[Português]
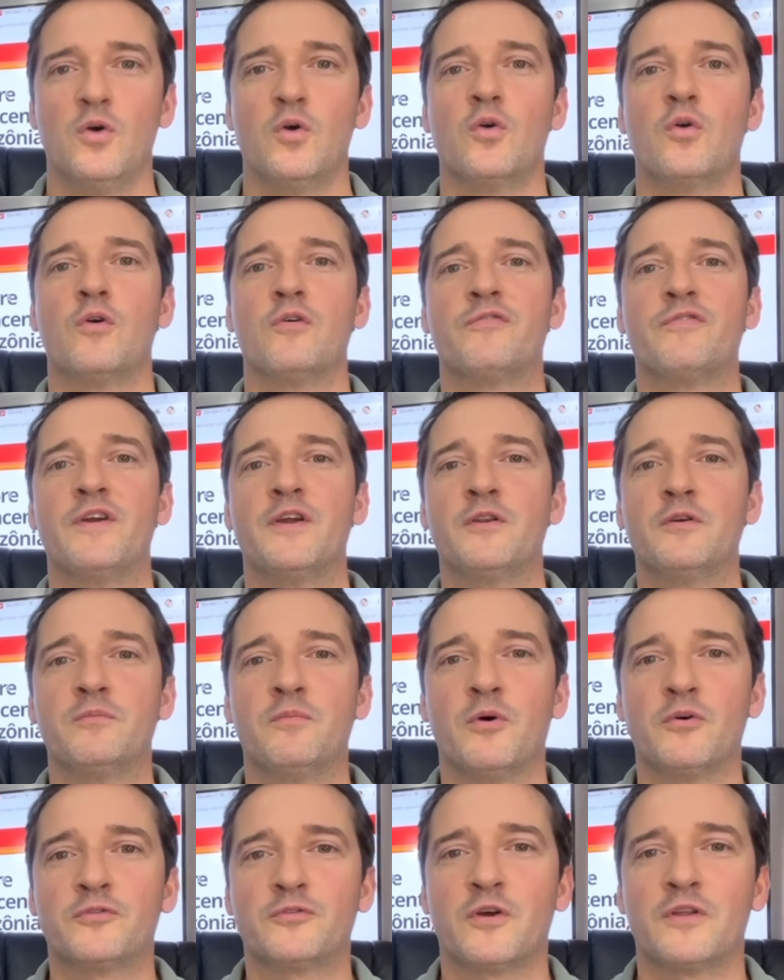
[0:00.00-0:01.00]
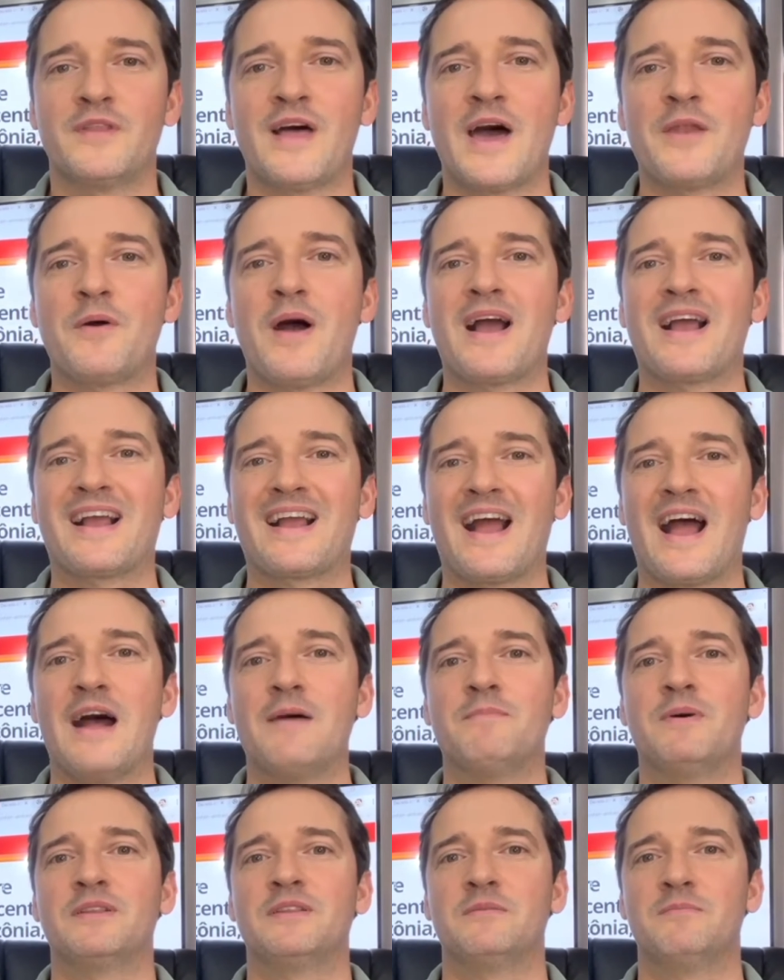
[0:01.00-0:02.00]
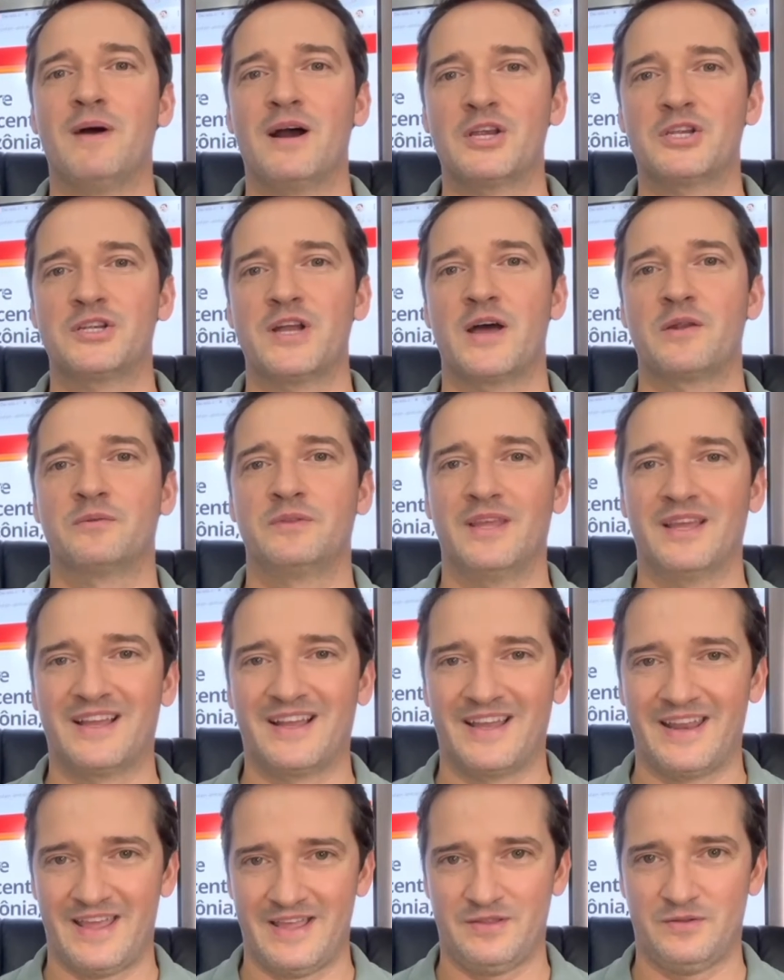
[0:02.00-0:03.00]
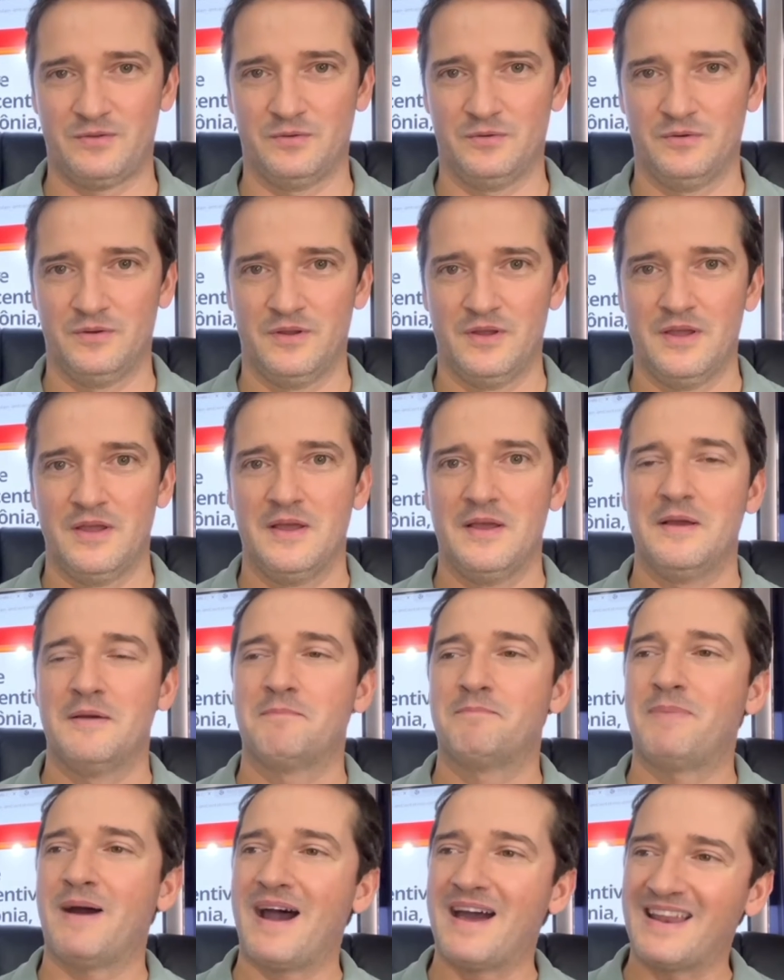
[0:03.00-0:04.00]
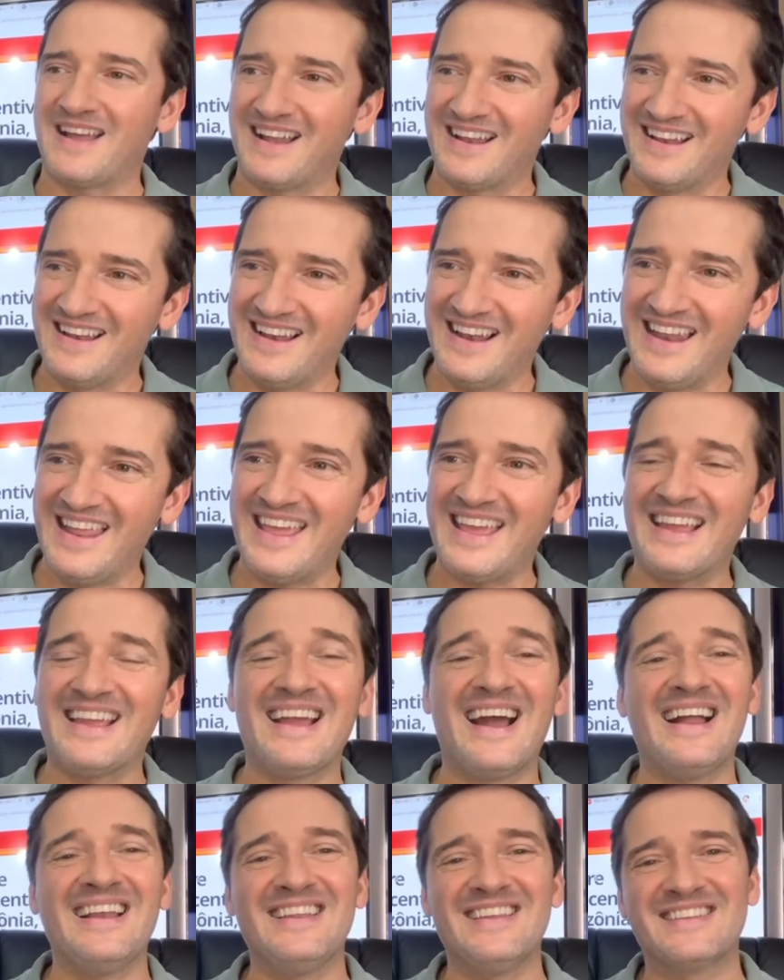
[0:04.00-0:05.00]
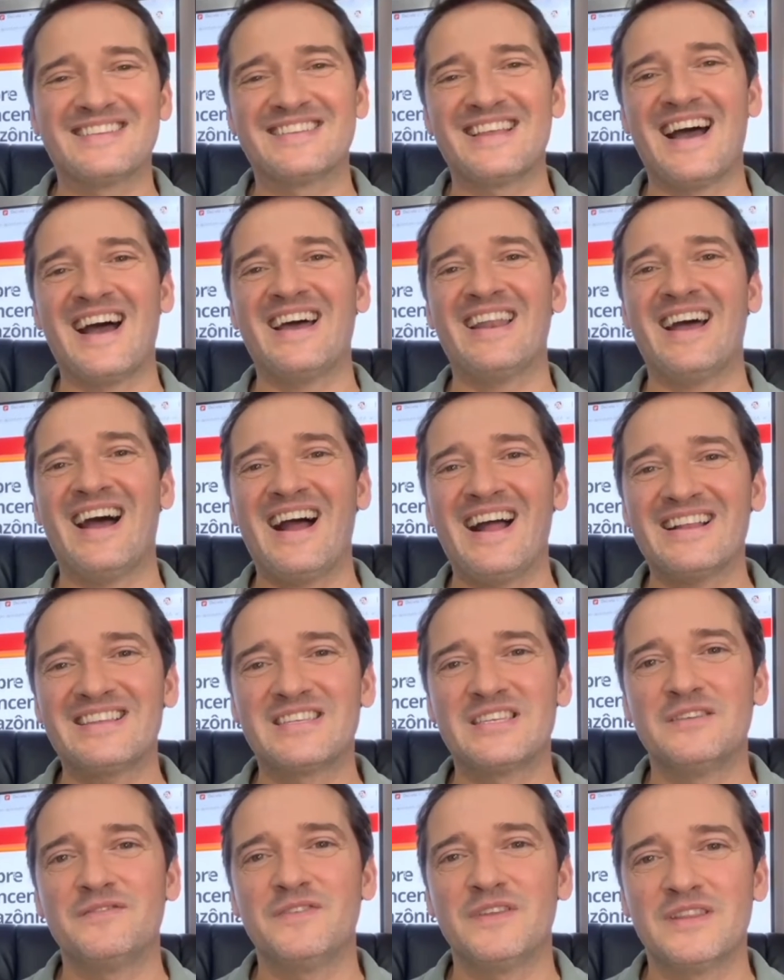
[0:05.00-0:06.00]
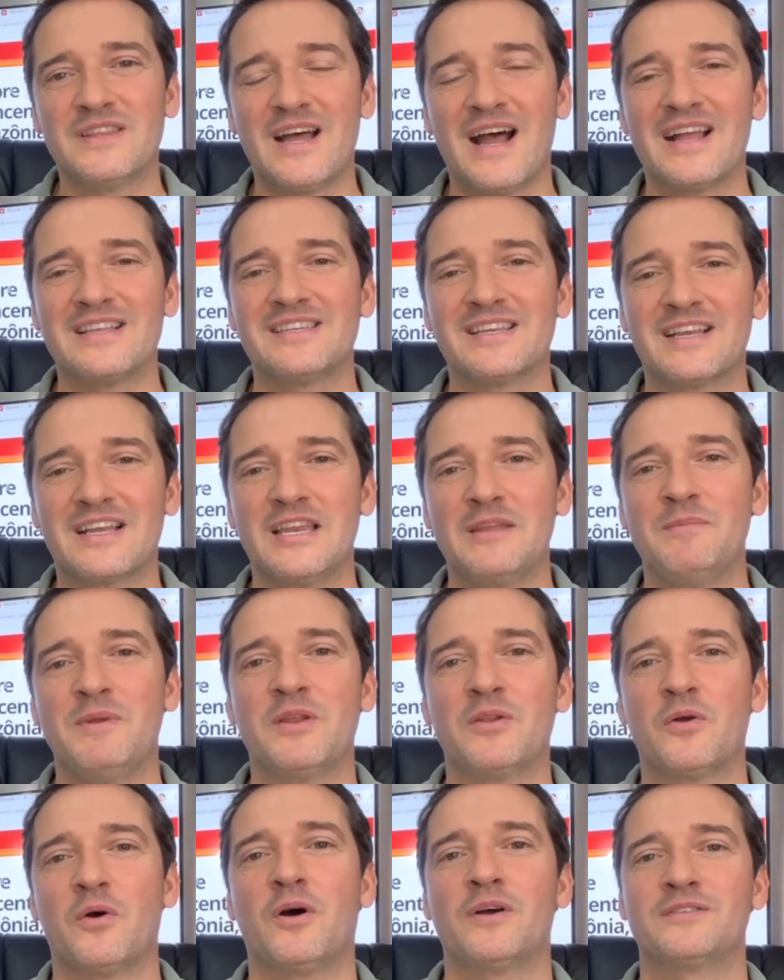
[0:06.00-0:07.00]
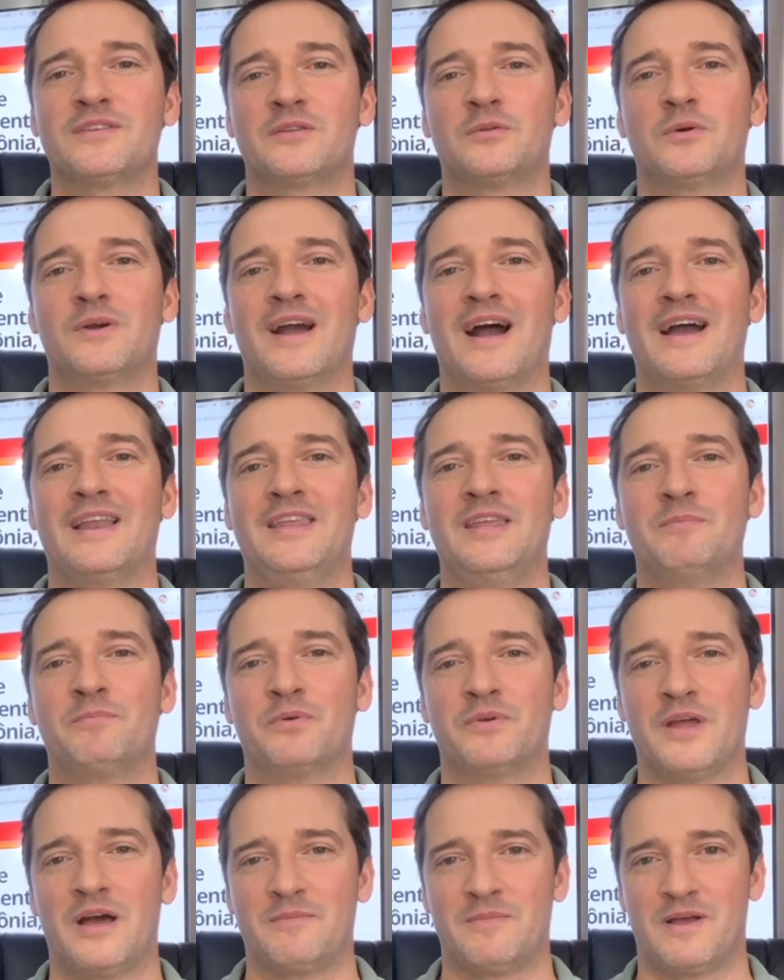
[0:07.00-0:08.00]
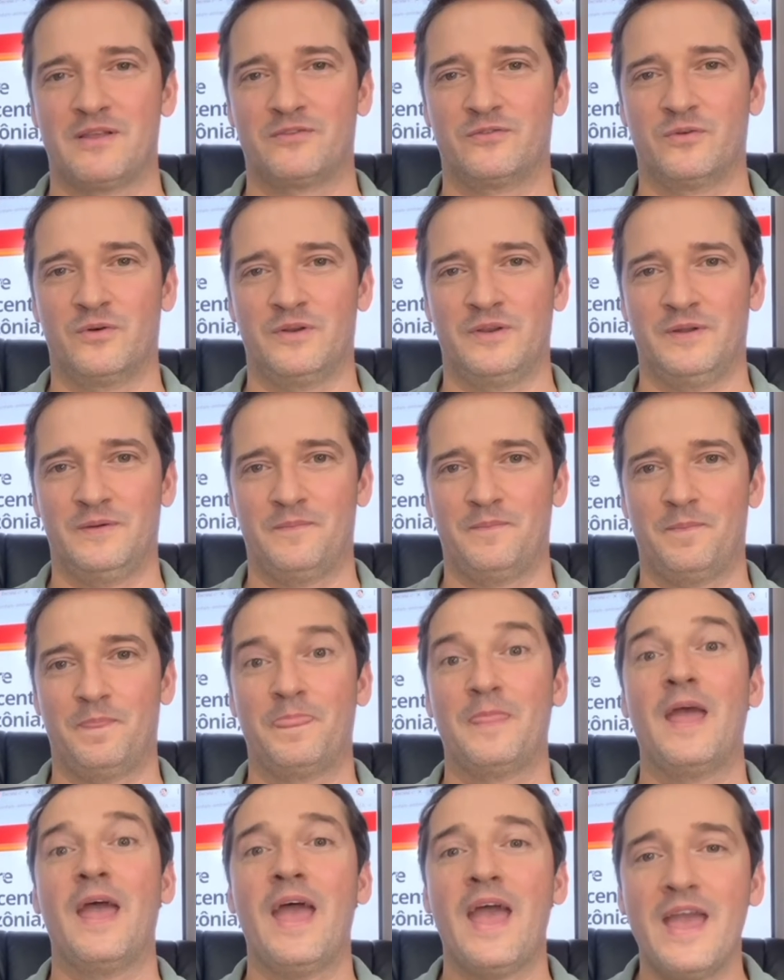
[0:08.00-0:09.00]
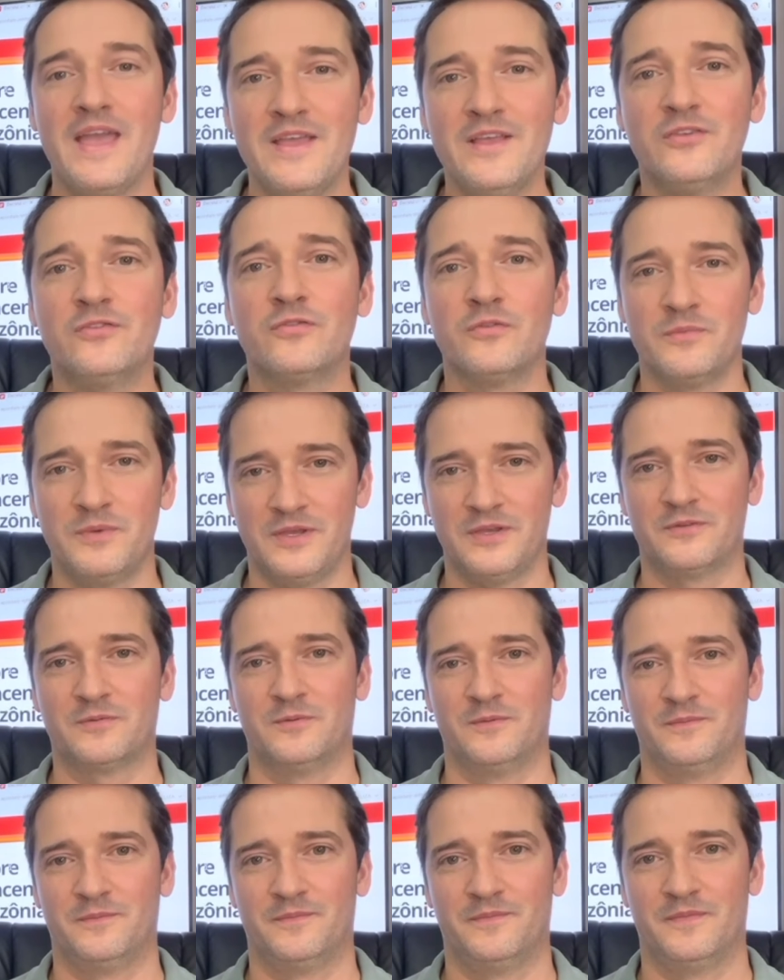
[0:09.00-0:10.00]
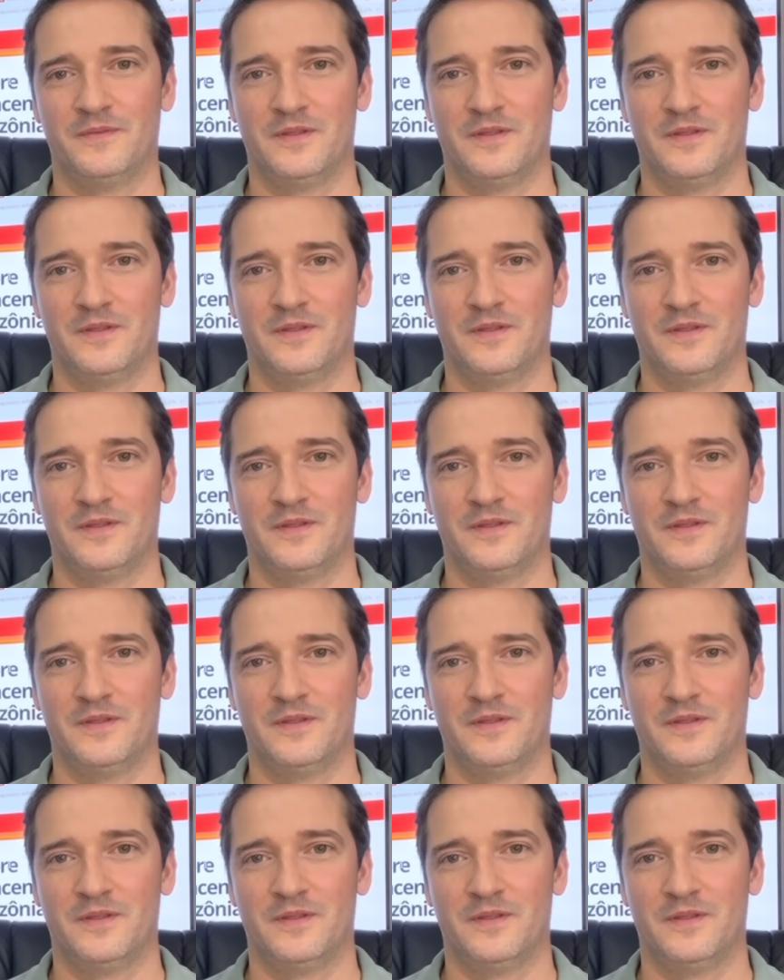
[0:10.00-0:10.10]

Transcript: o governo Bolsonaro acaba de baixar um decreto para legalizar a atividade criminosa do garimpo na Amazônia. É isso mesmo.